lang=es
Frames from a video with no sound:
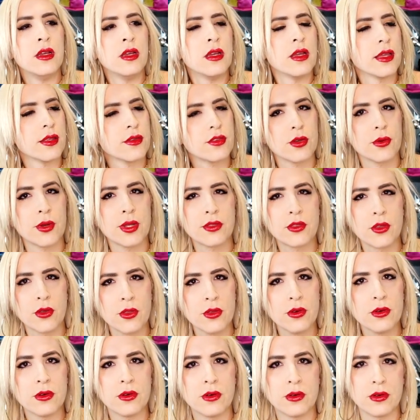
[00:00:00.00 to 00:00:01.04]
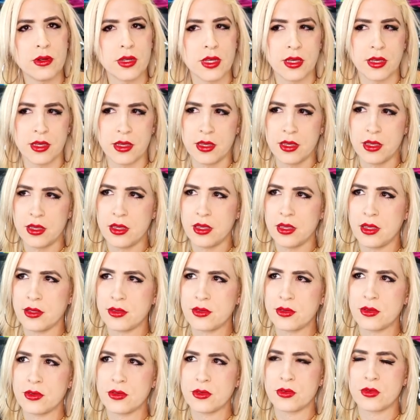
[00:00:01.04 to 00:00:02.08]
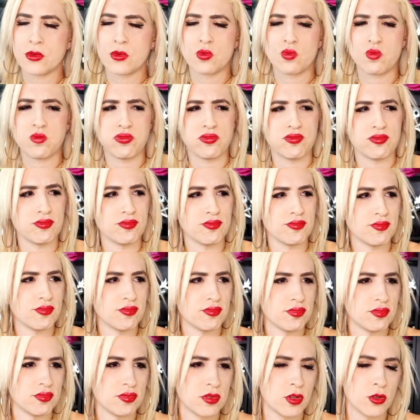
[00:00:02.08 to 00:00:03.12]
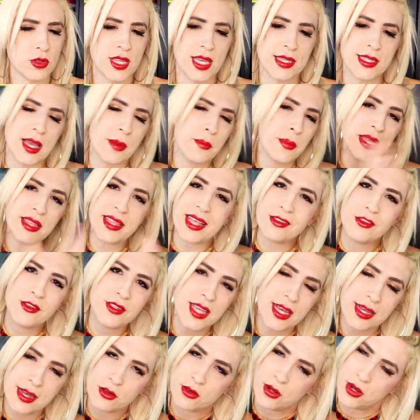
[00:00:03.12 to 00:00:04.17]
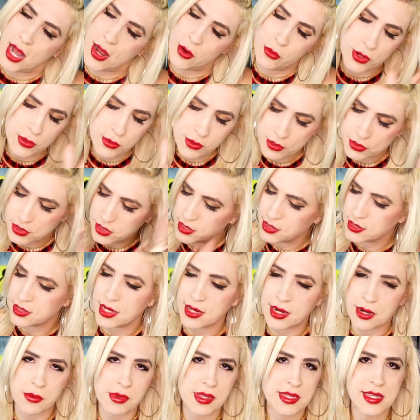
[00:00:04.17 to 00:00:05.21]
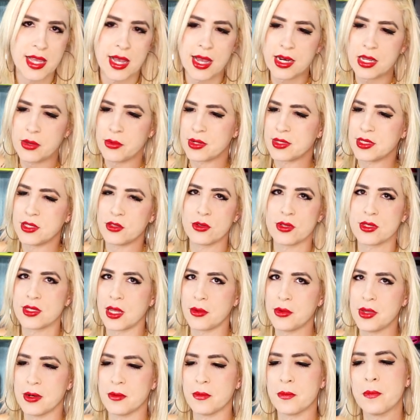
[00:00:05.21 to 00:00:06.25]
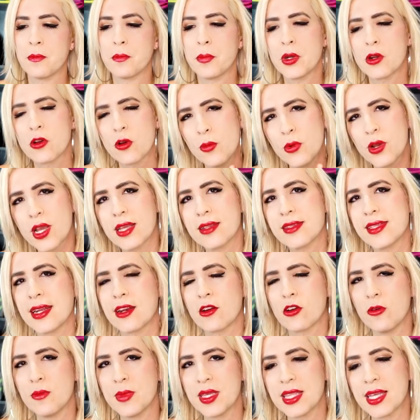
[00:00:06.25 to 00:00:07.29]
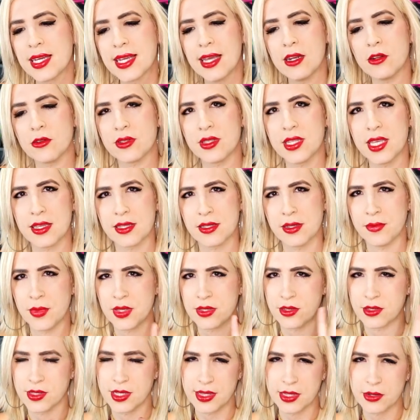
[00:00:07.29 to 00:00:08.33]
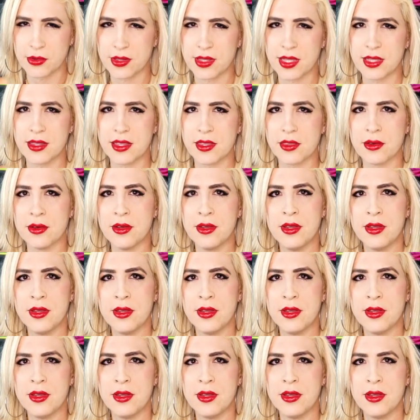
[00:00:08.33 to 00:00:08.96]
Eh, sobre todo eh, estos, mm, o sea, ya en 20 años ya a huevo los tienes que revisar y ver si todo está bien, pero como que se recomienda que a los 10, hasta me tengo entendido.